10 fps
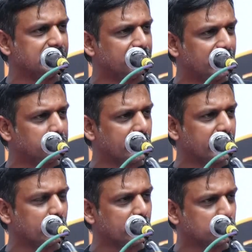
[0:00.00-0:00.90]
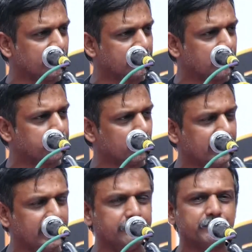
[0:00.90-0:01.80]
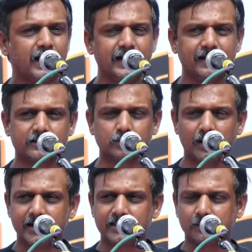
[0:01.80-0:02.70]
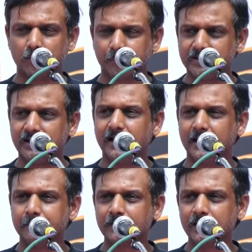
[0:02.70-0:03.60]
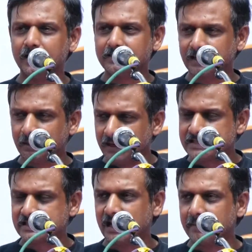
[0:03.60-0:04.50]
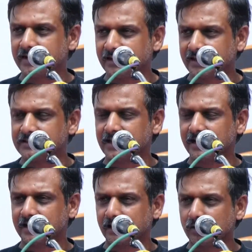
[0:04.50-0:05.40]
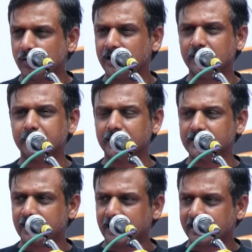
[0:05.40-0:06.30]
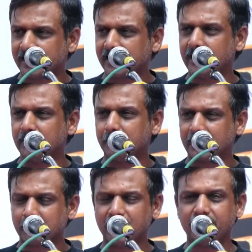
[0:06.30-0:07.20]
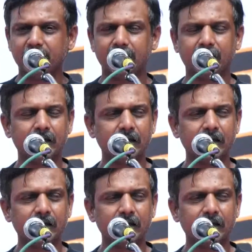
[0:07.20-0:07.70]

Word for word: இந்த வன்முறையினுடைய துவக்க புள்ளி ஆயிரத்தி தொள்ளாயிரத்தி முப்பதிலே தமிழ் இஸ்லாமியர்களுக்கு எதிராக ரங்கூனிலும் இதர நகரங்களிலும் பர்மாவிலே